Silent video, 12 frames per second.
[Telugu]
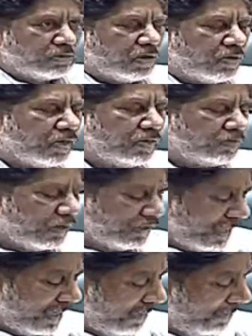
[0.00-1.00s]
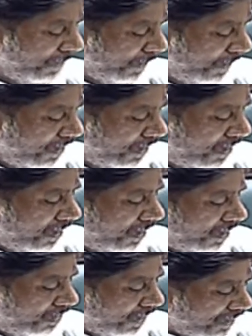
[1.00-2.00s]
తెలుస్తూ ఉన్నాయి కొంత
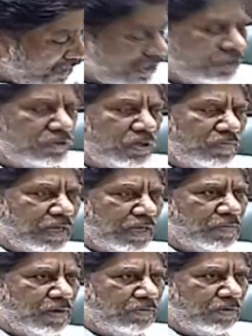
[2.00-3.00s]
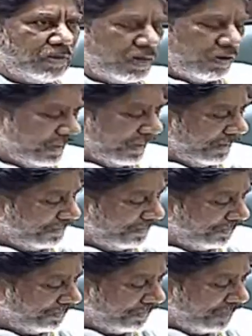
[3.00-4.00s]
ప్రతి సంవత్సరం మిగిలిపోయి ఉంటూ ఉన్నాయి
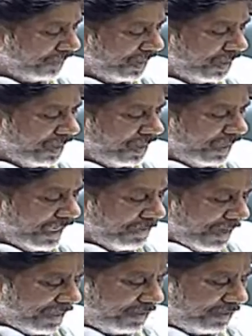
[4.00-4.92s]
ఈ